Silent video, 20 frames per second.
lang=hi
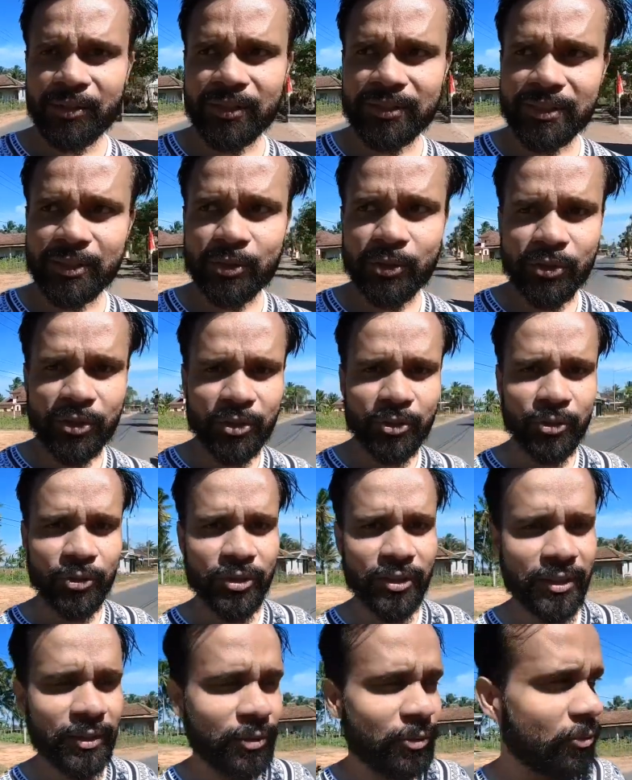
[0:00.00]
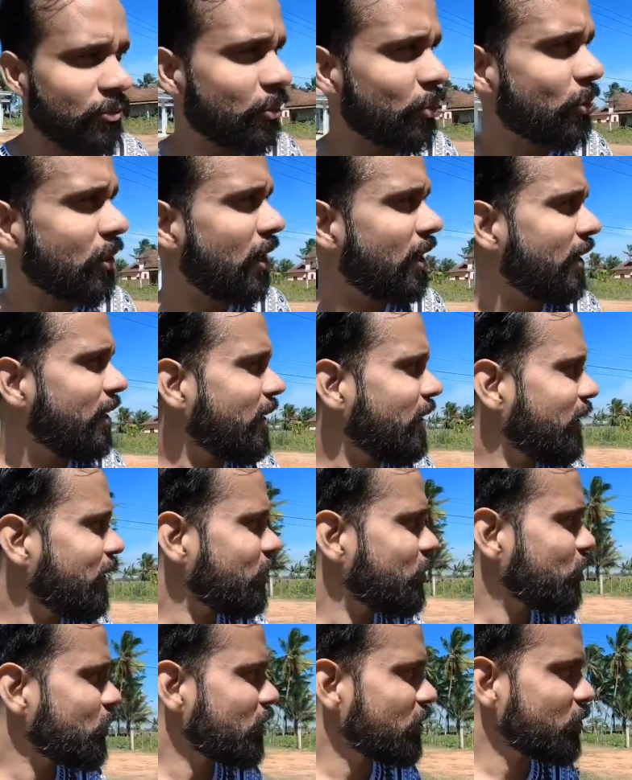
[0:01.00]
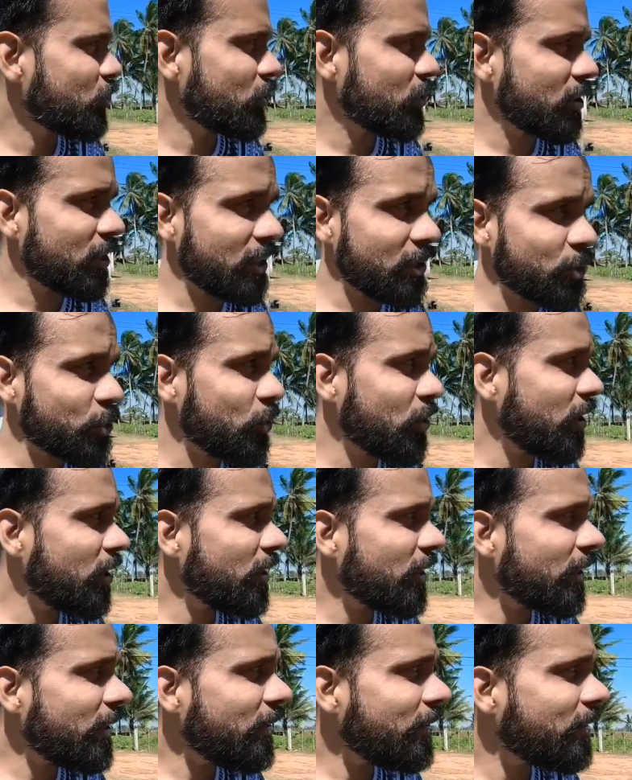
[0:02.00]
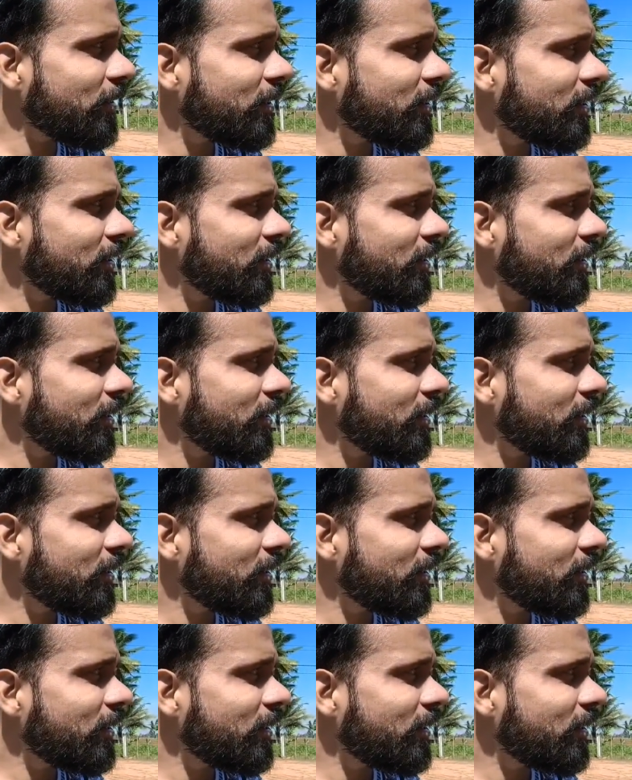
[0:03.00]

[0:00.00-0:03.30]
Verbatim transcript: तो ऐसे छोटे छोटे दुकानें हैं छोटे छोटे रेस्टोरेंट हैं